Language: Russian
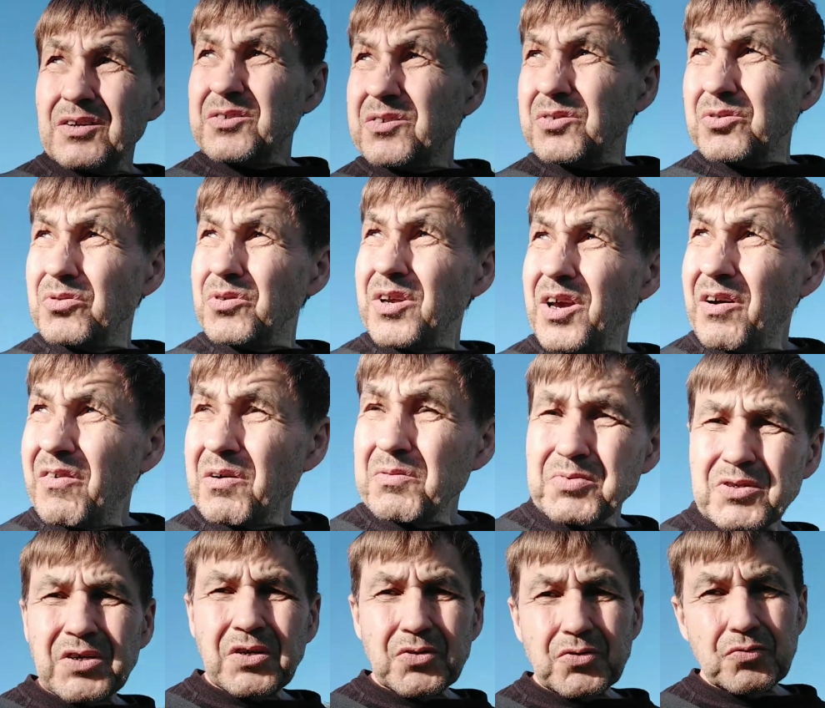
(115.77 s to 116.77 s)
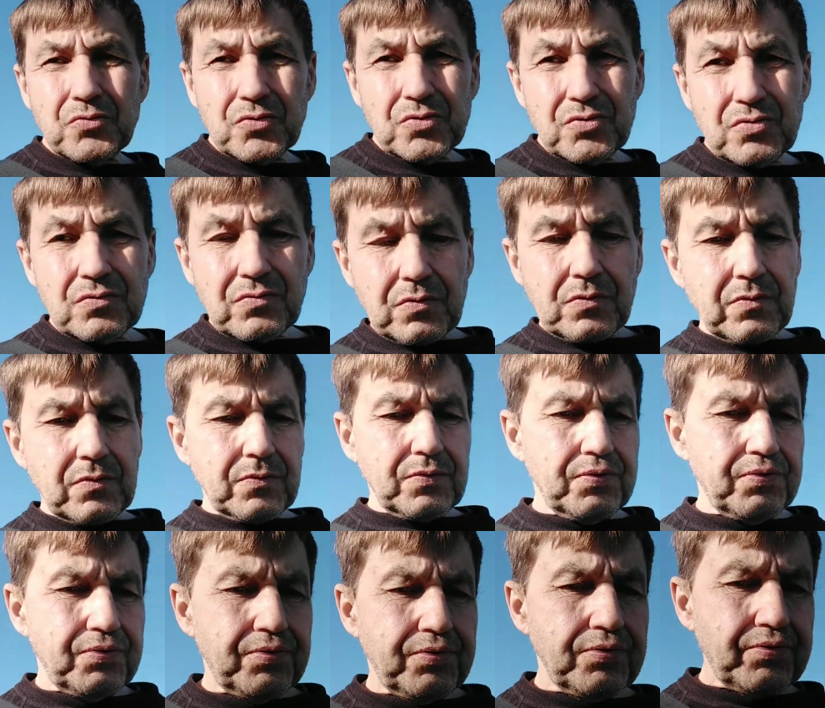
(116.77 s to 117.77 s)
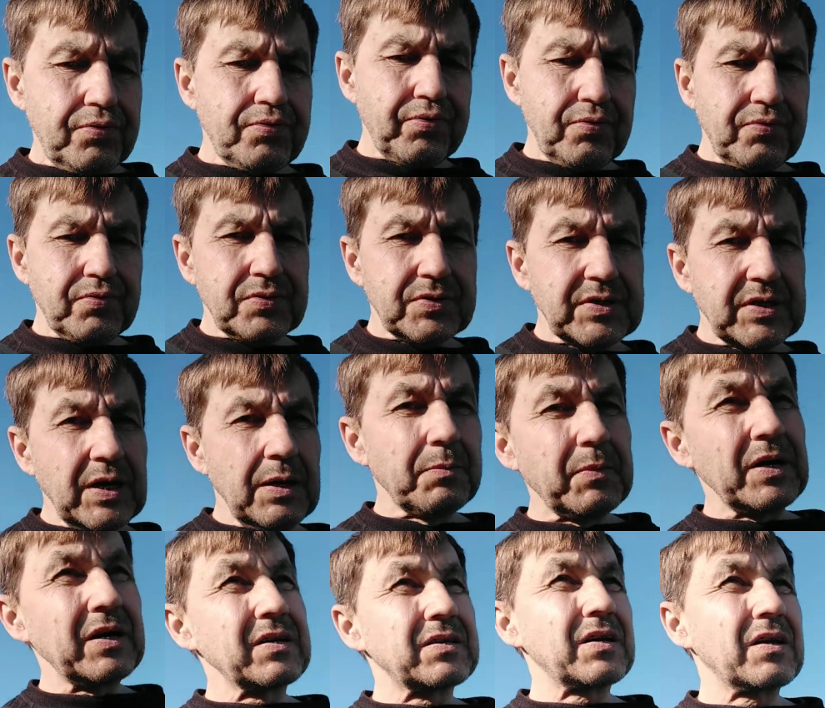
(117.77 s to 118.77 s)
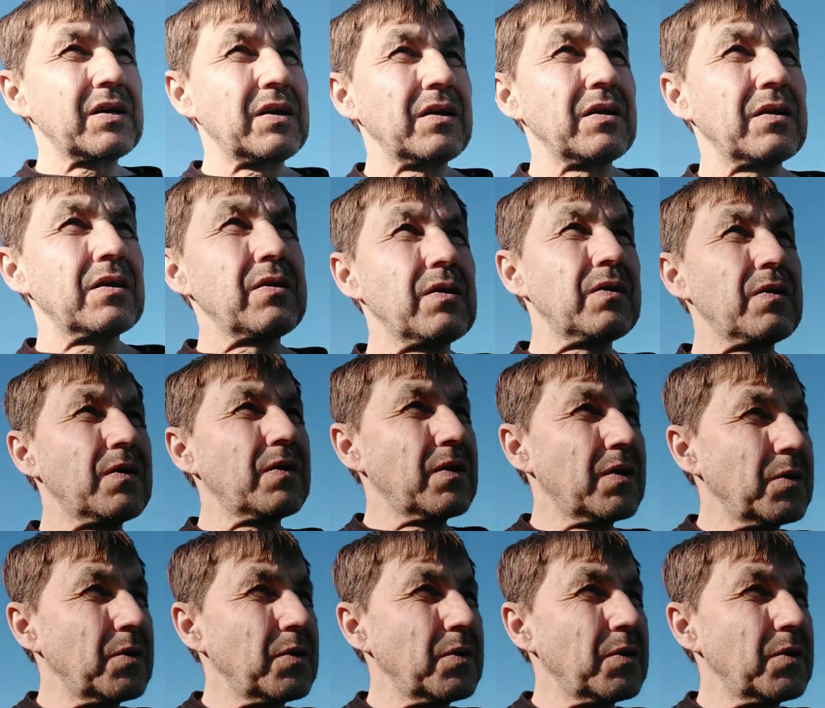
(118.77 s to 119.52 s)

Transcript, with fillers: Ну, я вам скажу, что самые такие э,